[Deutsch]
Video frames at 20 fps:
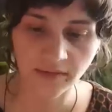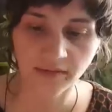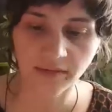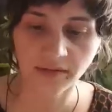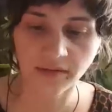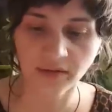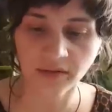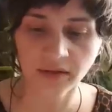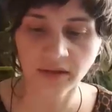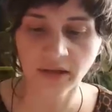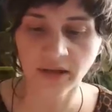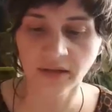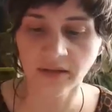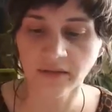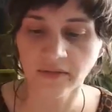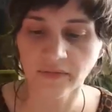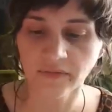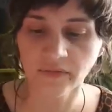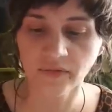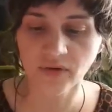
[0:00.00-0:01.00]

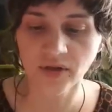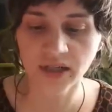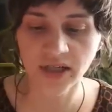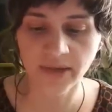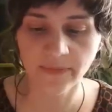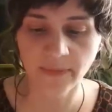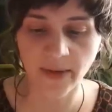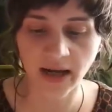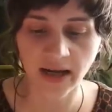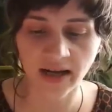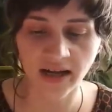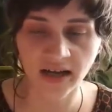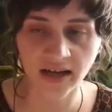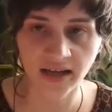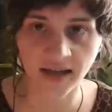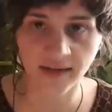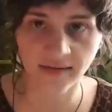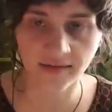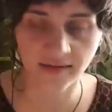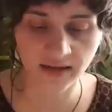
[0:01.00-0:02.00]
sondern vor dem
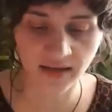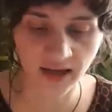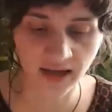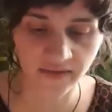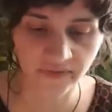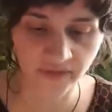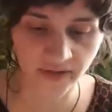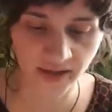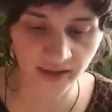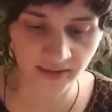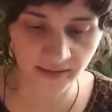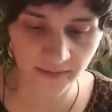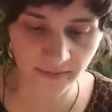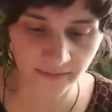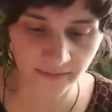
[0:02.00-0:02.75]
allerersten Anfang?